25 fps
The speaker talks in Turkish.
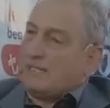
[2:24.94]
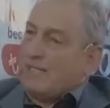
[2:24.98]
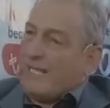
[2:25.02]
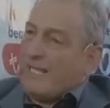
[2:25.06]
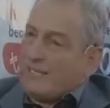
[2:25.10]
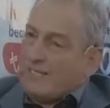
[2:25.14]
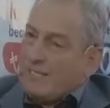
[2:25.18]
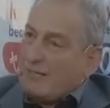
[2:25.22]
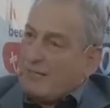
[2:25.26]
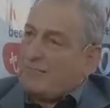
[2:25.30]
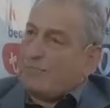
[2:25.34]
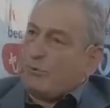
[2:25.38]

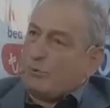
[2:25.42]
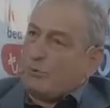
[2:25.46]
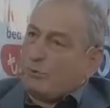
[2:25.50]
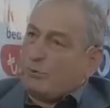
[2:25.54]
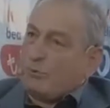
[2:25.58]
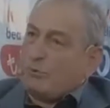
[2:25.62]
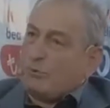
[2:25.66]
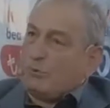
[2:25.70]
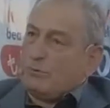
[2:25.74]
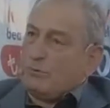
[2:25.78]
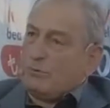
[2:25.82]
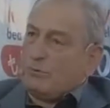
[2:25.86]

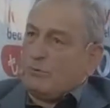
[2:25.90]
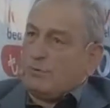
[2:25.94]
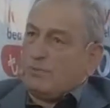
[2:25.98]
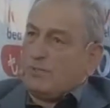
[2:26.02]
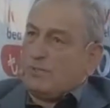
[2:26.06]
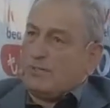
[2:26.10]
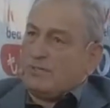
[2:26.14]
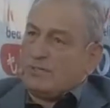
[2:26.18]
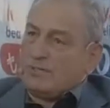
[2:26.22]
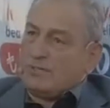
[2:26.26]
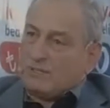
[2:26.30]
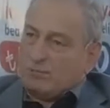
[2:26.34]
Tedebbürün
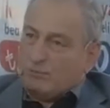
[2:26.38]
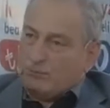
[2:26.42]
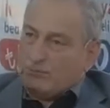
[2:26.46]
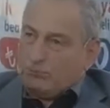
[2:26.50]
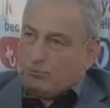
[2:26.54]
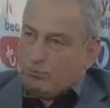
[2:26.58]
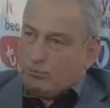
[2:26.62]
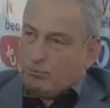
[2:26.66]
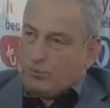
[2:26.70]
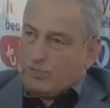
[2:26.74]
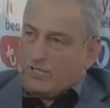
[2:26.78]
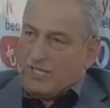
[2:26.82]

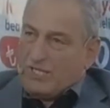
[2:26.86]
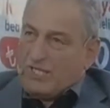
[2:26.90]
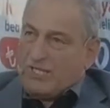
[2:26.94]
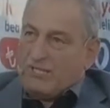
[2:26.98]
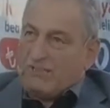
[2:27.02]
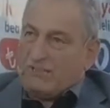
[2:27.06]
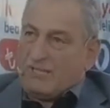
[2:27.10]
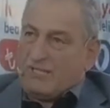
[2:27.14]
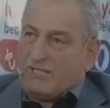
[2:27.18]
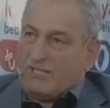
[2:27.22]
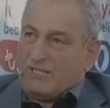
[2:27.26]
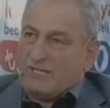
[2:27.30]
bu
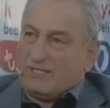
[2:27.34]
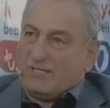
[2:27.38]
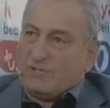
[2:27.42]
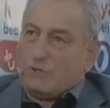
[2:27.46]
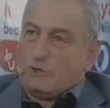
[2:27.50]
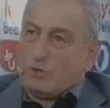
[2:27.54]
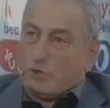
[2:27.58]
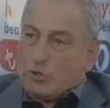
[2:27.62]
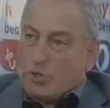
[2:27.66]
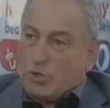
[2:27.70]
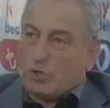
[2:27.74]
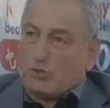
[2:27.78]
kelimenin
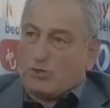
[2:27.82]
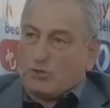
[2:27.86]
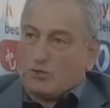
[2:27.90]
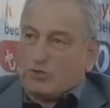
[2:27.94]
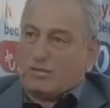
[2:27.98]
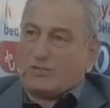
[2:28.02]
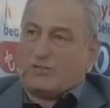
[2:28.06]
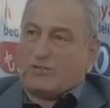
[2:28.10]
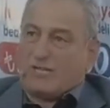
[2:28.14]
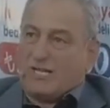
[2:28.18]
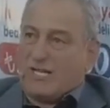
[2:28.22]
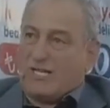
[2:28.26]
kök
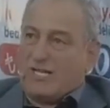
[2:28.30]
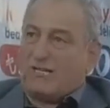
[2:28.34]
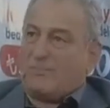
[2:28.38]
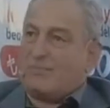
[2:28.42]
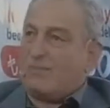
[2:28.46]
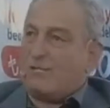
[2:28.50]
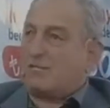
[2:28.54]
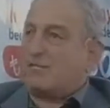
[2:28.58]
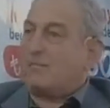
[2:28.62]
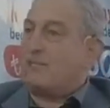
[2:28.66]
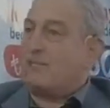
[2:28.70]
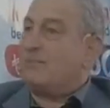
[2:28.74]

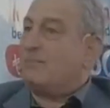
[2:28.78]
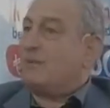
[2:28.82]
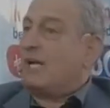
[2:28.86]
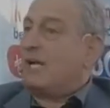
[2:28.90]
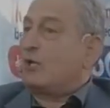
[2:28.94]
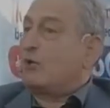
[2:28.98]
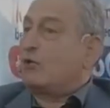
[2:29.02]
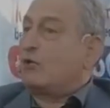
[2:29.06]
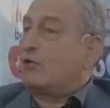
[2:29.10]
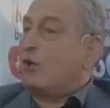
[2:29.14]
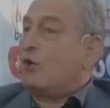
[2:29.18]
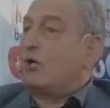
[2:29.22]
kelimesinin
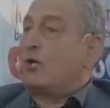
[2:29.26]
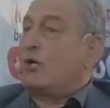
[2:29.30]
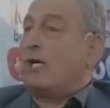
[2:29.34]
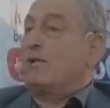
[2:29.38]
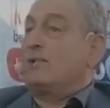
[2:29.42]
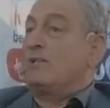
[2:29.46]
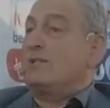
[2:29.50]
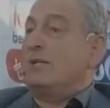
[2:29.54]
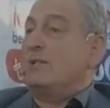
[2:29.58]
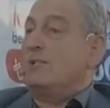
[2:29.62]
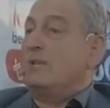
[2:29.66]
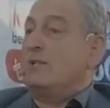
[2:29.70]
de kök
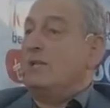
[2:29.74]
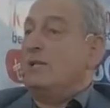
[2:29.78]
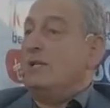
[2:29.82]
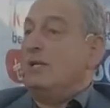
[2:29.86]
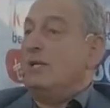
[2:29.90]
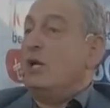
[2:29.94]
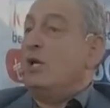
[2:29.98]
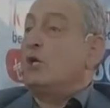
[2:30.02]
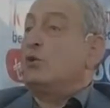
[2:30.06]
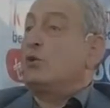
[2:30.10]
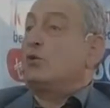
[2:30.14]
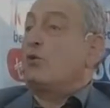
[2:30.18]
anlamı
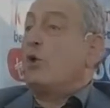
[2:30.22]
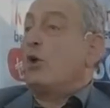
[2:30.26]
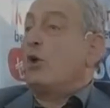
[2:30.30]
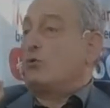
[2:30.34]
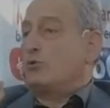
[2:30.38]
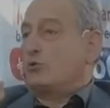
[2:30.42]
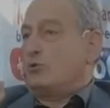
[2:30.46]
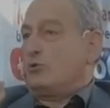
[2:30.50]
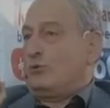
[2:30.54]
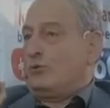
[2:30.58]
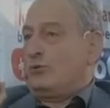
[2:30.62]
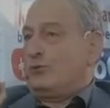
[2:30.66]

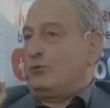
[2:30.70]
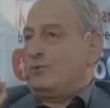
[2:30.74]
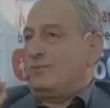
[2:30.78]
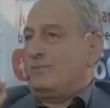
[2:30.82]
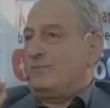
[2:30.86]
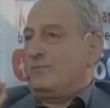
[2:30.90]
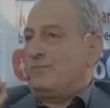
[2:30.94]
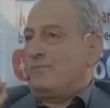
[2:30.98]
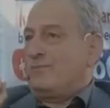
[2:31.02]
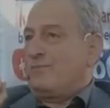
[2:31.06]
köktür.